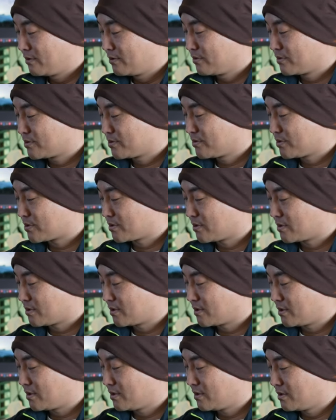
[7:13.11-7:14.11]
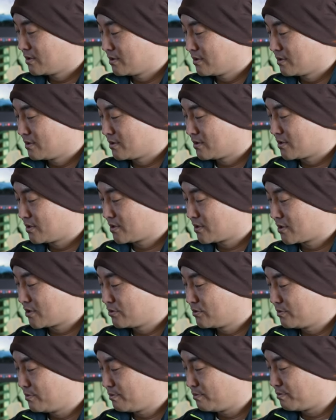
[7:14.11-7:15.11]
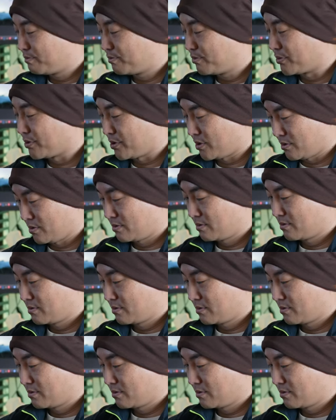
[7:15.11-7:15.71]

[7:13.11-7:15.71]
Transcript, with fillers: 表示の仕方が違うっぽい。